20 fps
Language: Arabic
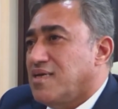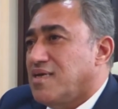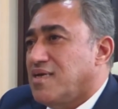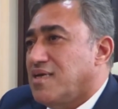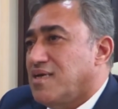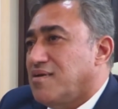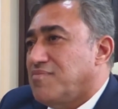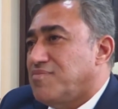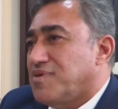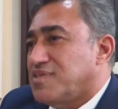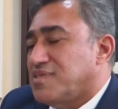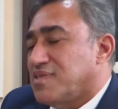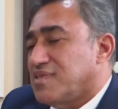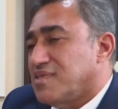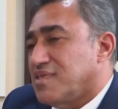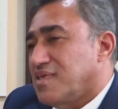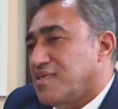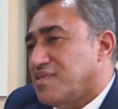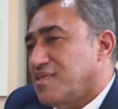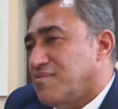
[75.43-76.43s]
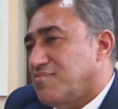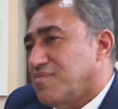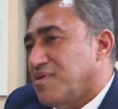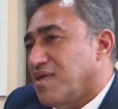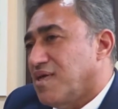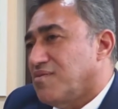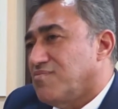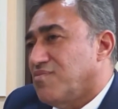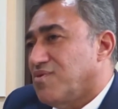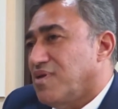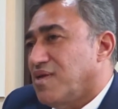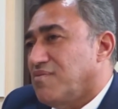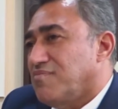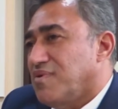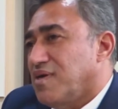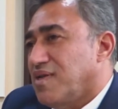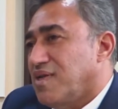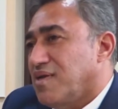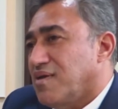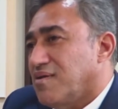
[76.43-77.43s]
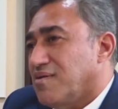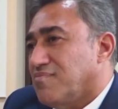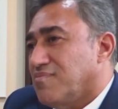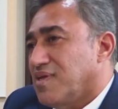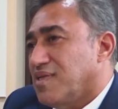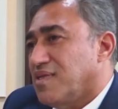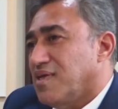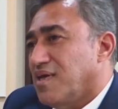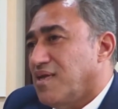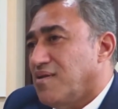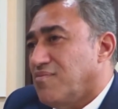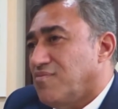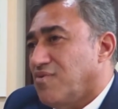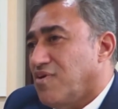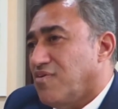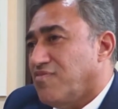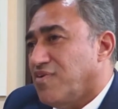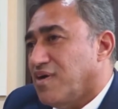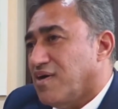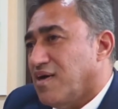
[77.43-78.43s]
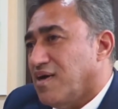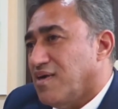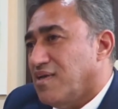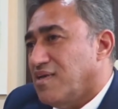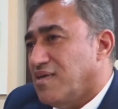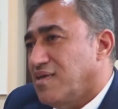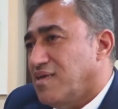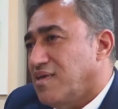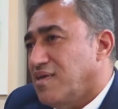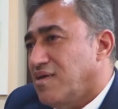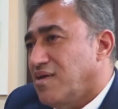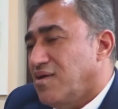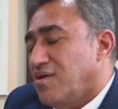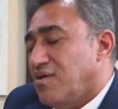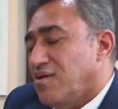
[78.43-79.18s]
برزنتيشن بنقدمه للملك منها الموافقة عليه